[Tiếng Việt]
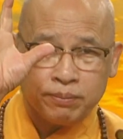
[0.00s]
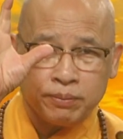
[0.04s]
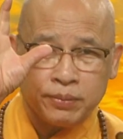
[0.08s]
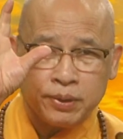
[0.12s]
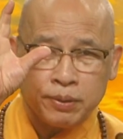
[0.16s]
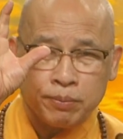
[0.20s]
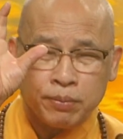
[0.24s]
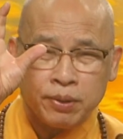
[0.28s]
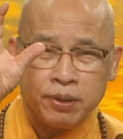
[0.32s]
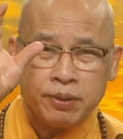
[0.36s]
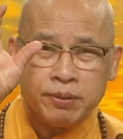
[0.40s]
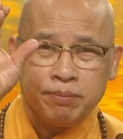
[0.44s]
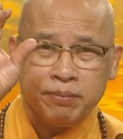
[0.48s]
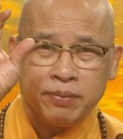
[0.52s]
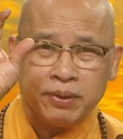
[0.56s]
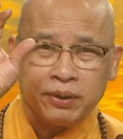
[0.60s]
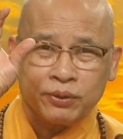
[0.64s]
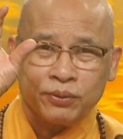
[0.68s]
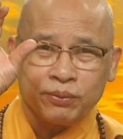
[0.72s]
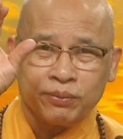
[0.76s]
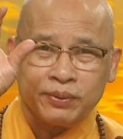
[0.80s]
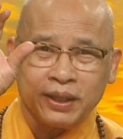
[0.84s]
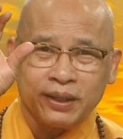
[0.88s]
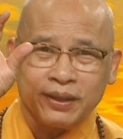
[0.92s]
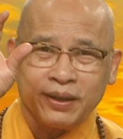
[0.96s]
bim bướm mà
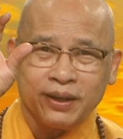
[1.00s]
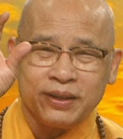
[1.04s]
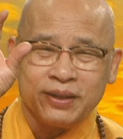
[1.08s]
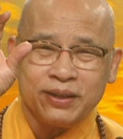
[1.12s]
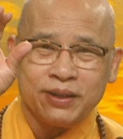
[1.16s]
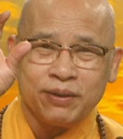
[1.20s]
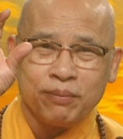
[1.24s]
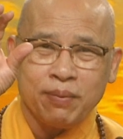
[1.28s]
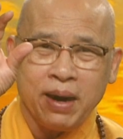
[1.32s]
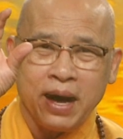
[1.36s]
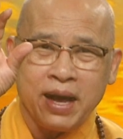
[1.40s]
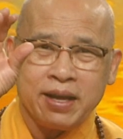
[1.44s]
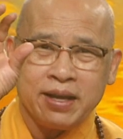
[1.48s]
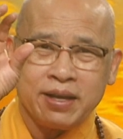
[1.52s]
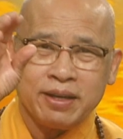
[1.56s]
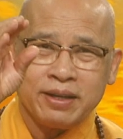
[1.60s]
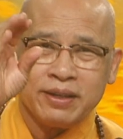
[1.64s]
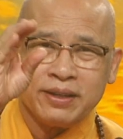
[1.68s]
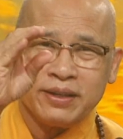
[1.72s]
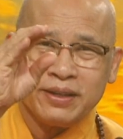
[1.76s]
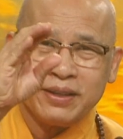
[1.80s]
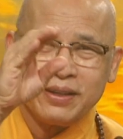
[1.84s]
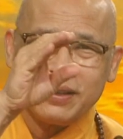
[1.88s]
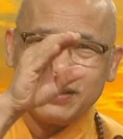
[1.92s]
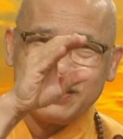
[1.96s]
chúng ta thấy nó bay
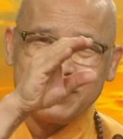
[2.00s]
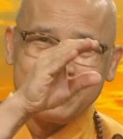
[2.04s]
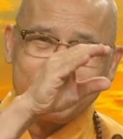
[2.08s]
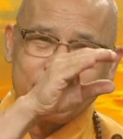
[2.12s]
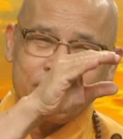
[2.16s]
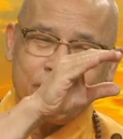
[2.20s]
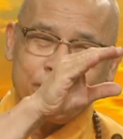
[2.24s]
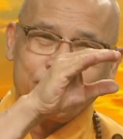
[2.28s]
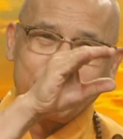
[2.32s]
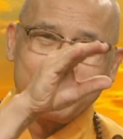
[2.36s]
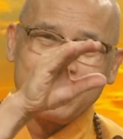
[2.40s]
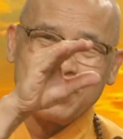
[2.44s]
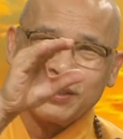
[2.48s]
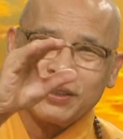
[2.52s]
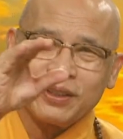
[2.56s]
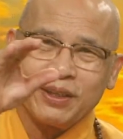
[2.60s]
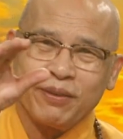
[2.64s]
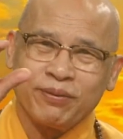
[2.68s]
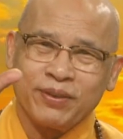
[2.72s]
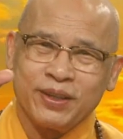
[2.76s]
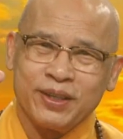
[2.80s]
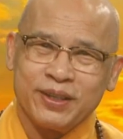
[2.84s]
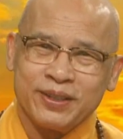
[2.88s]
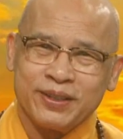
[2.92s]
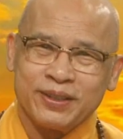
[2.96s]
chập chờn
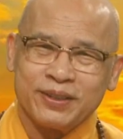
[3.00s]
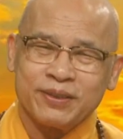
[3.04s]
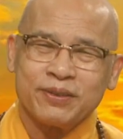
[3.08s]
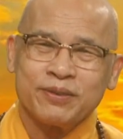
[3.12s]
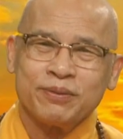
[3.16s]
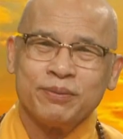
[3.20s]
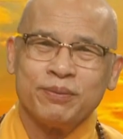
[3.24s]
chập chờn